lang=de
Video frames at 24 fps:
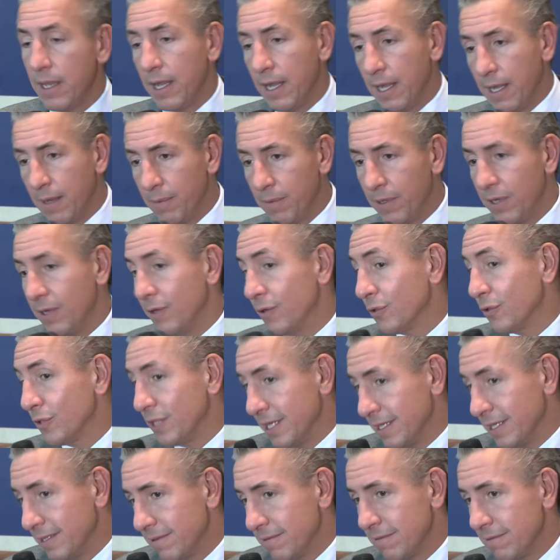Aber auch
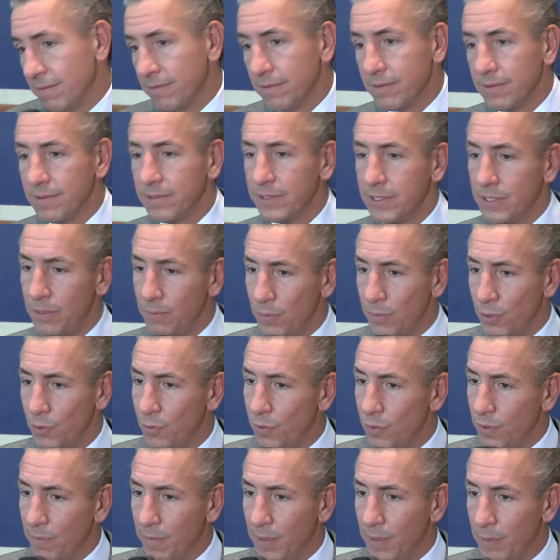das sieht man
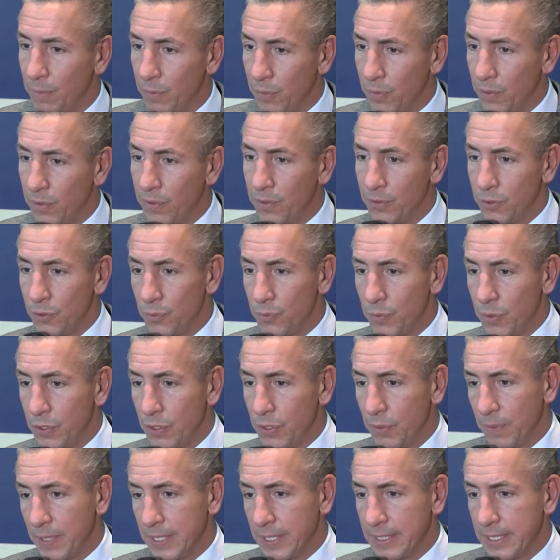nur im Labor und
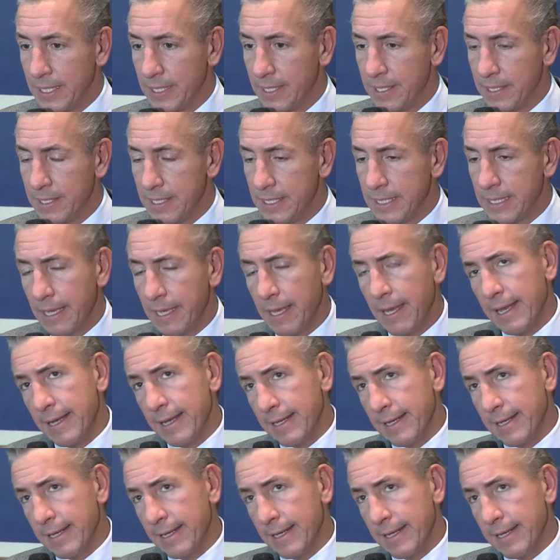spürt die Patientin nicht.